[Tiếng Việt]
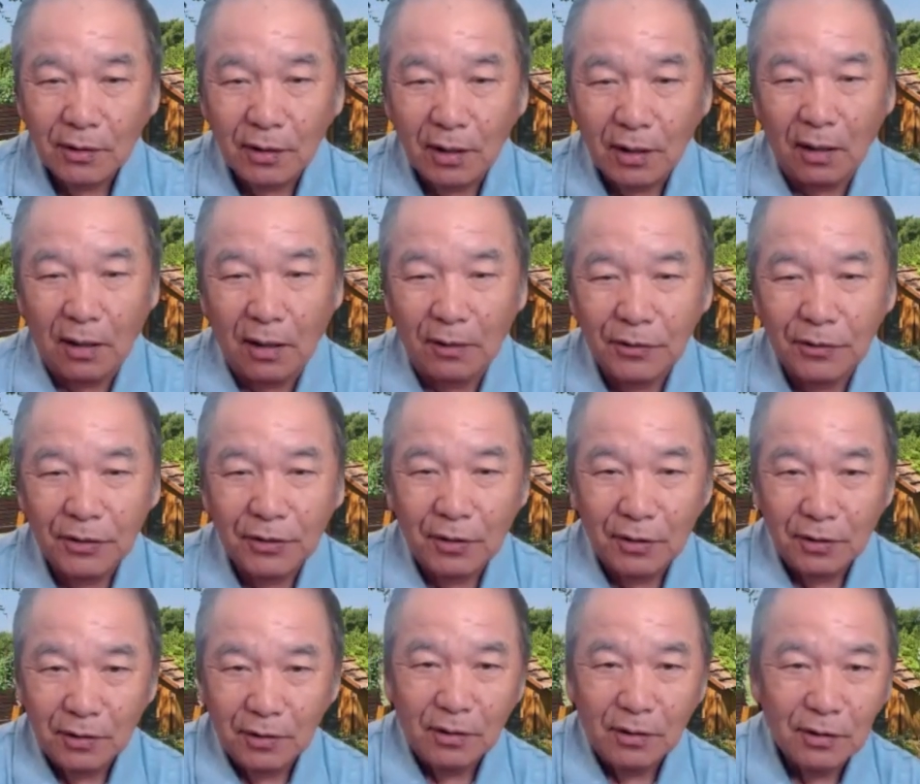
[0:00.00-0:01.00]
uh, ờ,
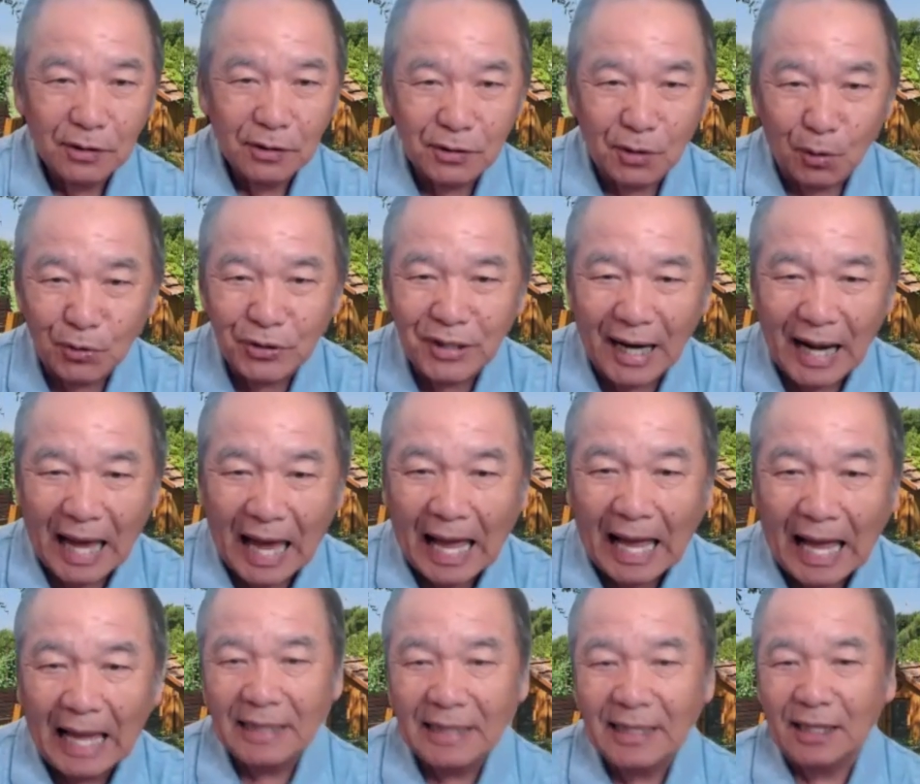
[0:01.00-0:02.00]
số chả
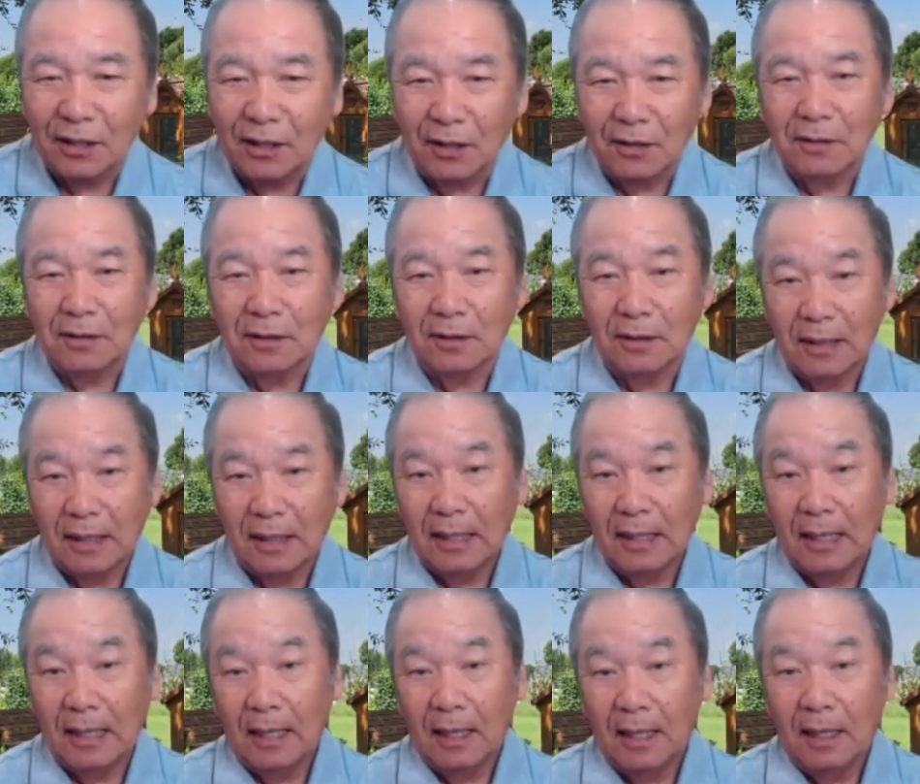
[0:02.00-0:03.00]
đa tên thơ
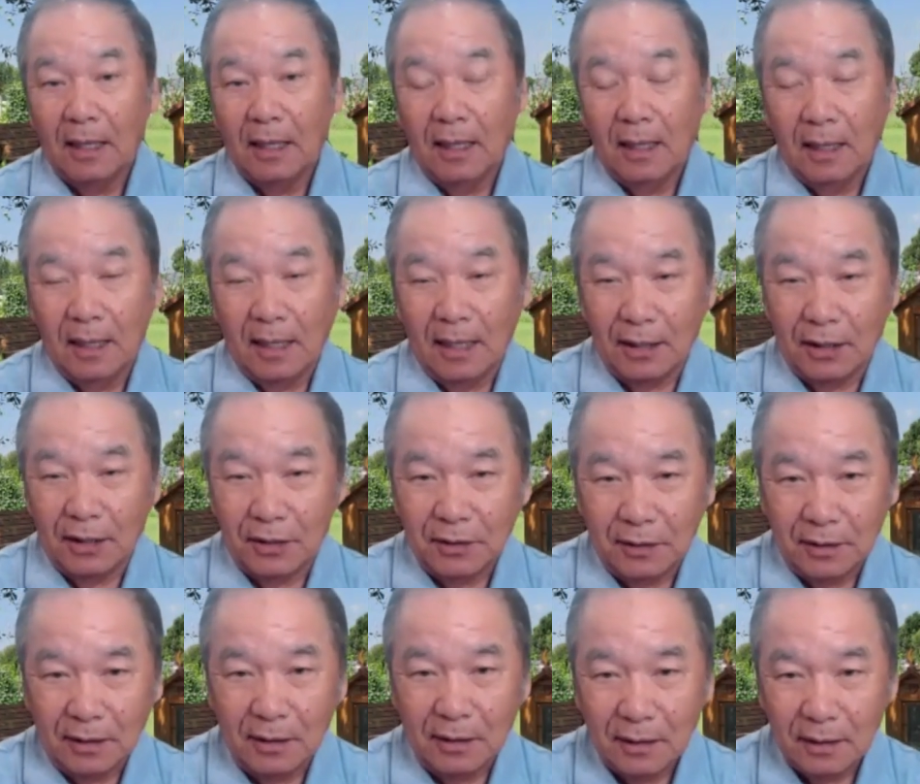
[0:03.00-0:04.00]

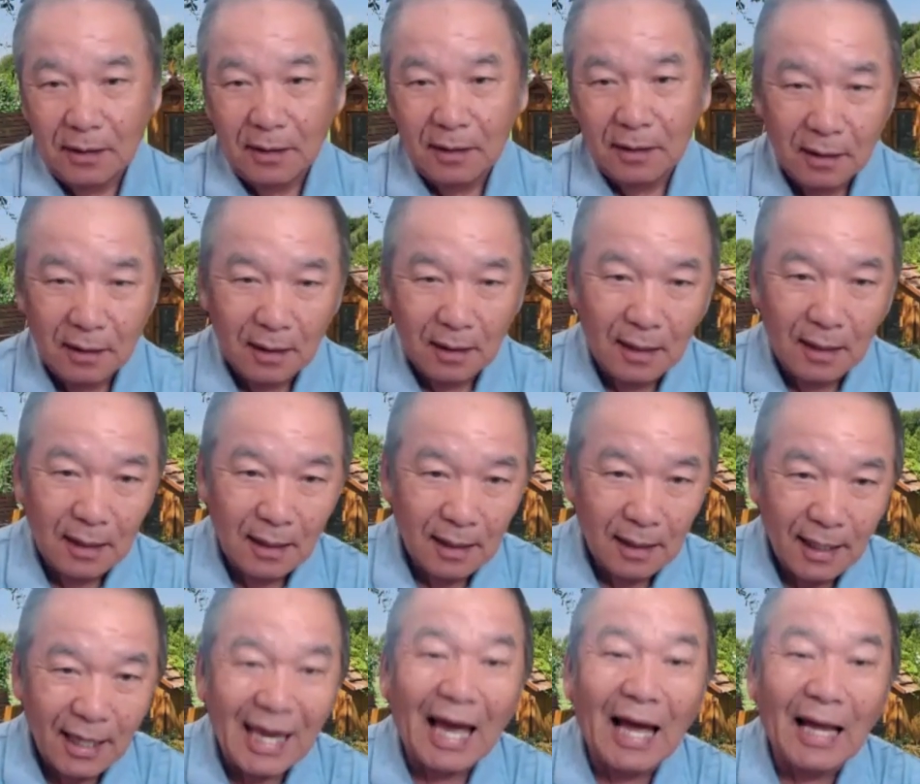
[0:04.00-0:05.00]
ấy
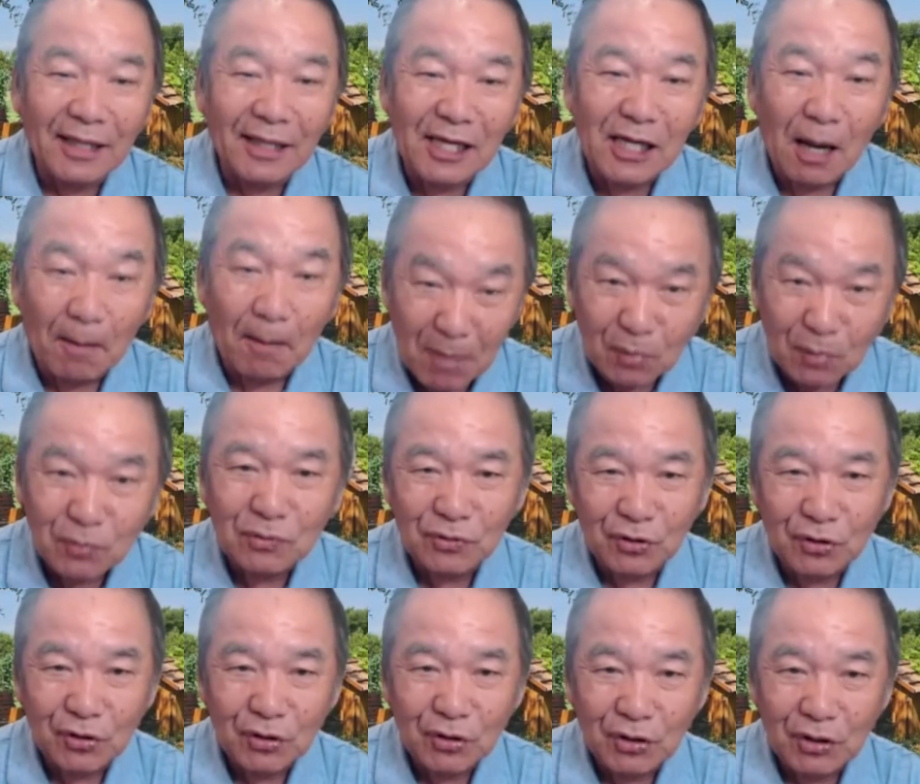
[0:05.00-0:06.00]
khi à thì dòng mong
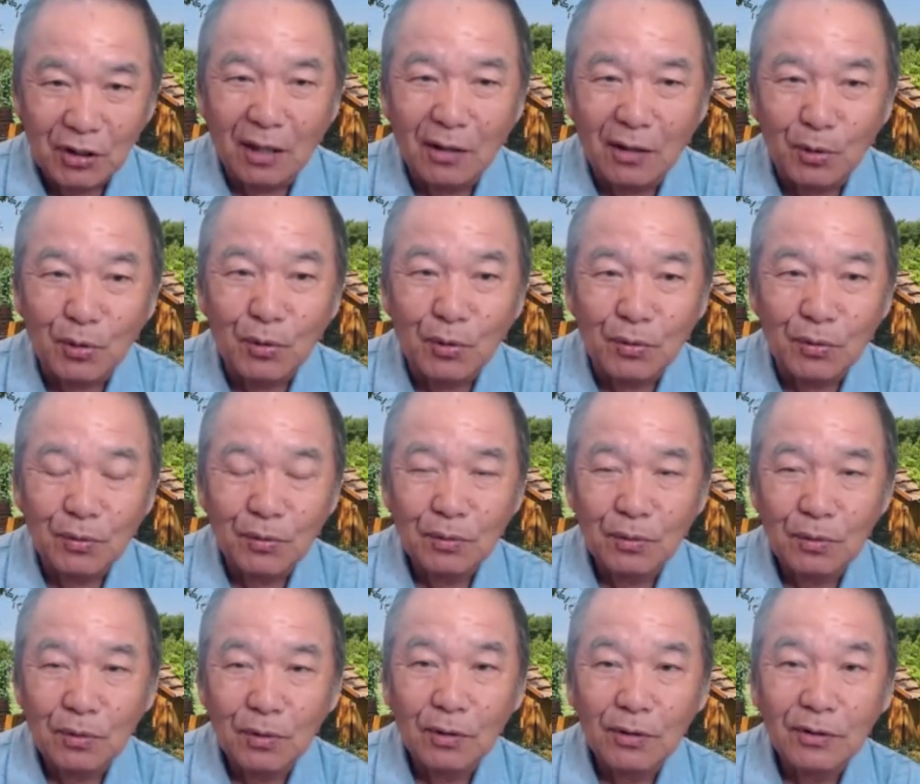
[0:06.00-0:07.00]
nhớ đồ
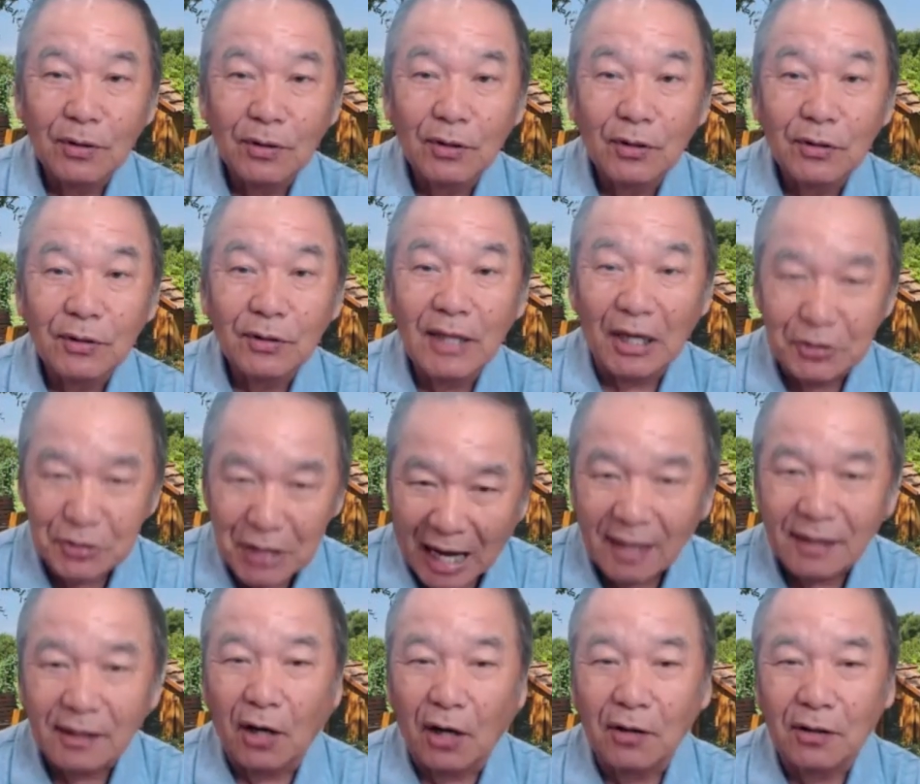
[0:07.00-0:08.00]
ta
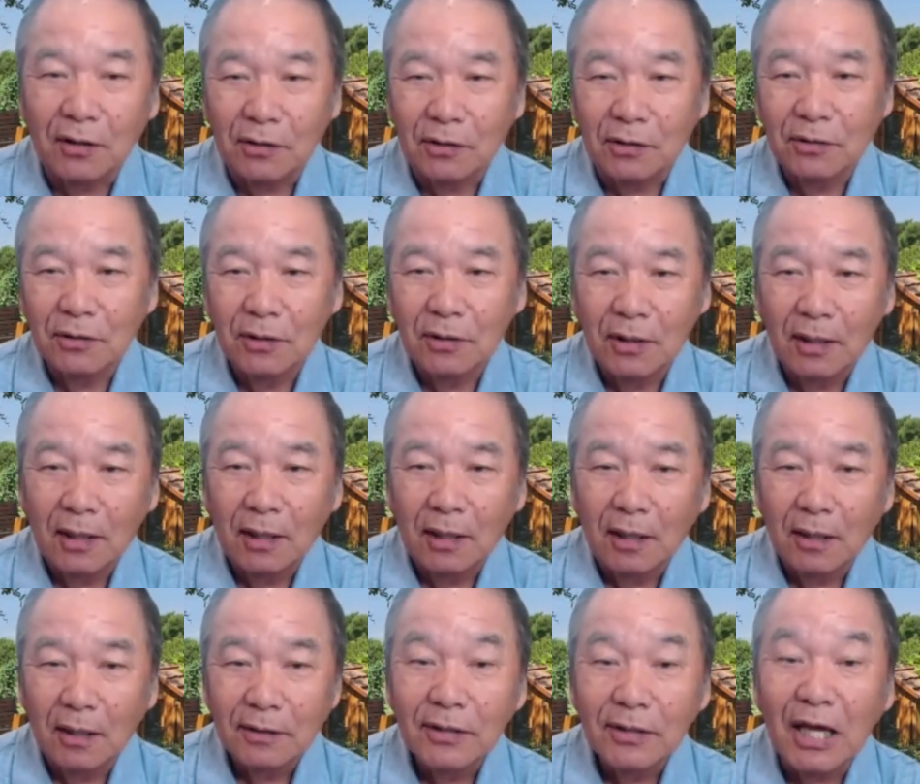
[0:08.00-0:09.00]
chạm thơ
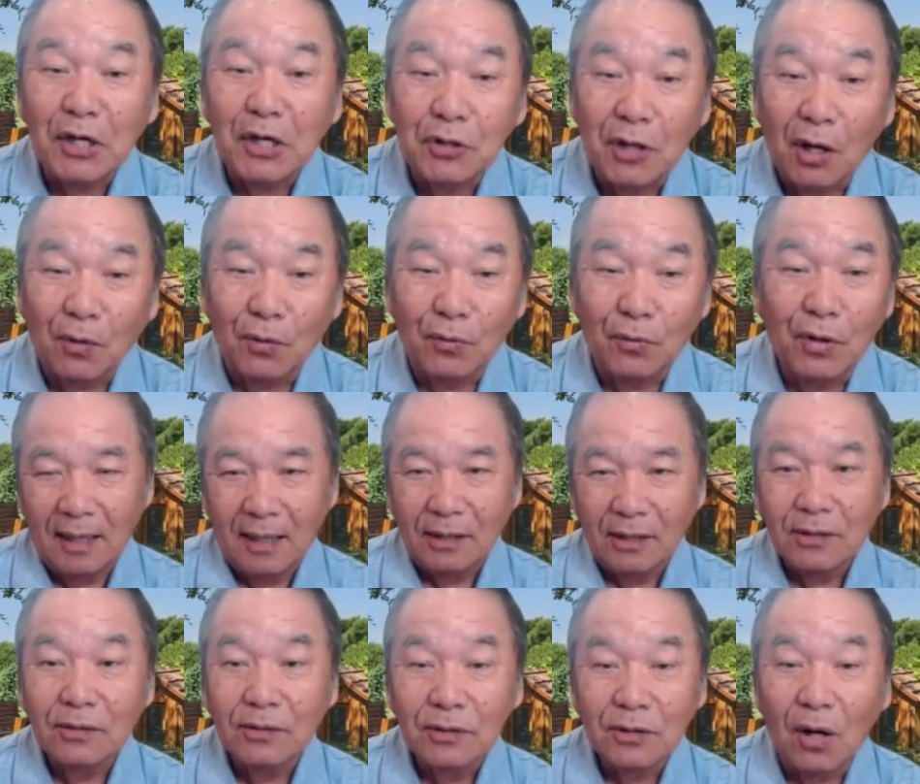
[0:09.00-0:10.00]
tê sầu
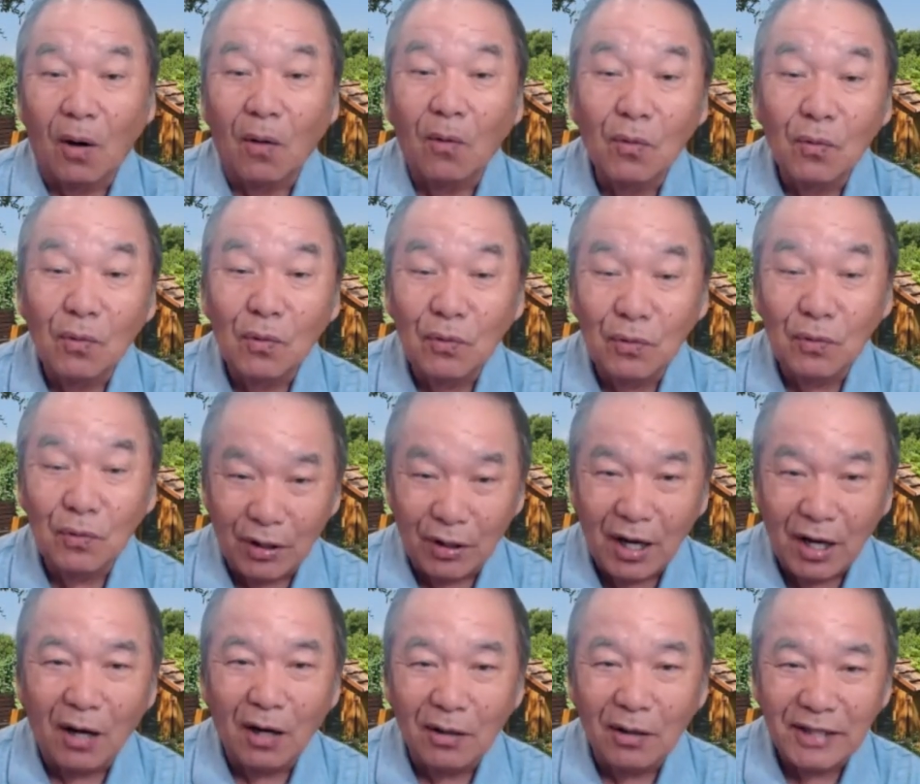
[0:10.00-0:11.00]
thọ u giờ
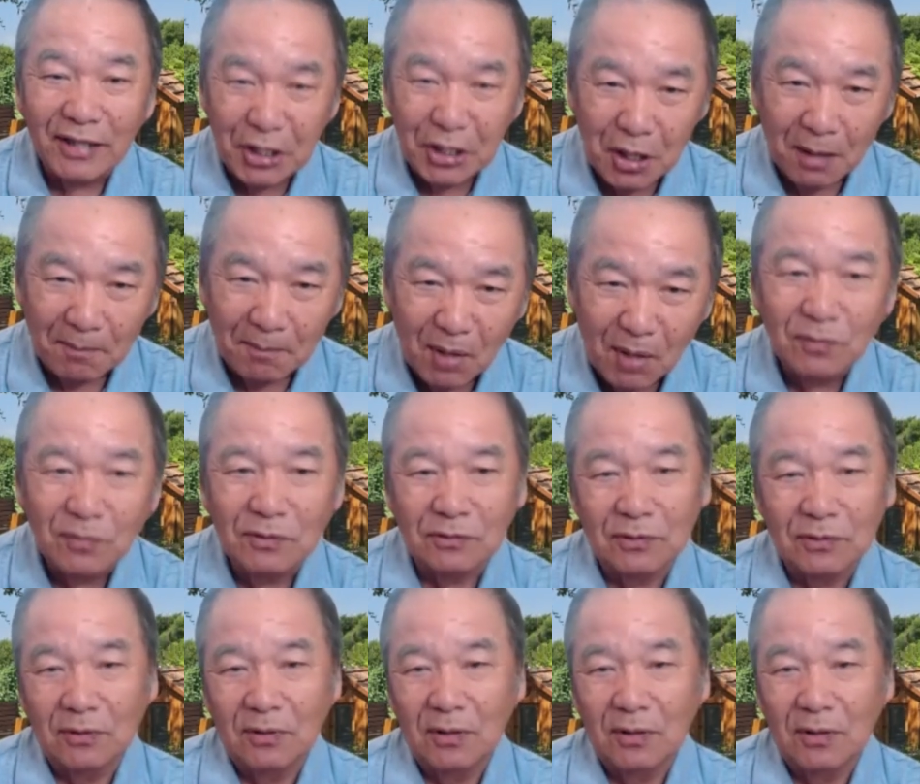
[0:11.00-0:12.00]
giờ là tê chờ mong